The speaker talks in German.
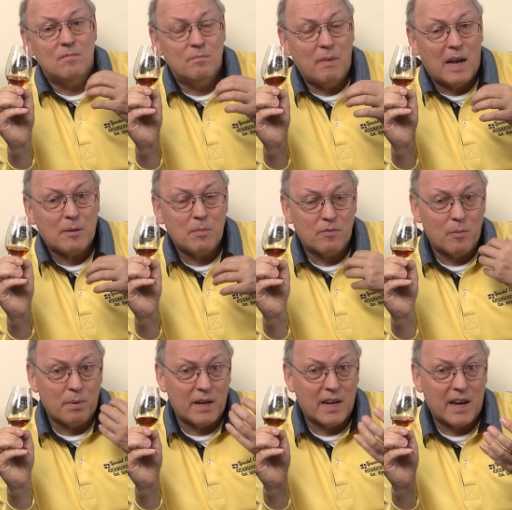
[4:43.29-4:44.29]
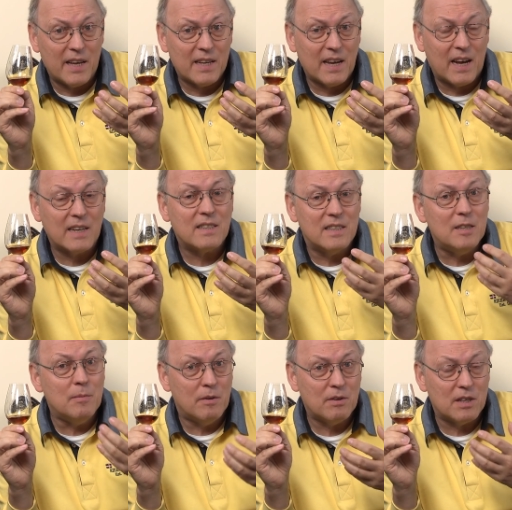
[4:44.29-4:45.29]
merkt man vom Brennereicharakter
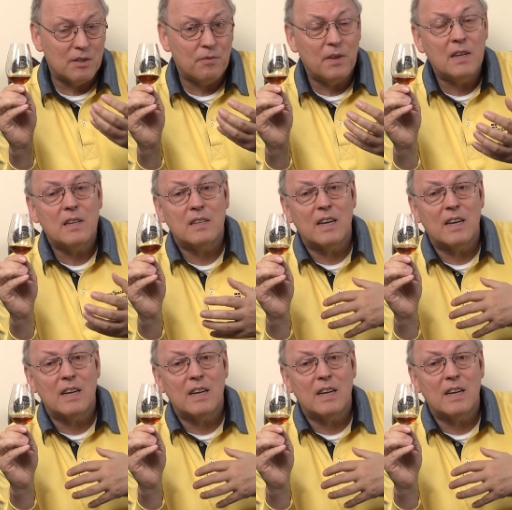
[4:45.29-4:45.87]
nicht mehr wirklich viel.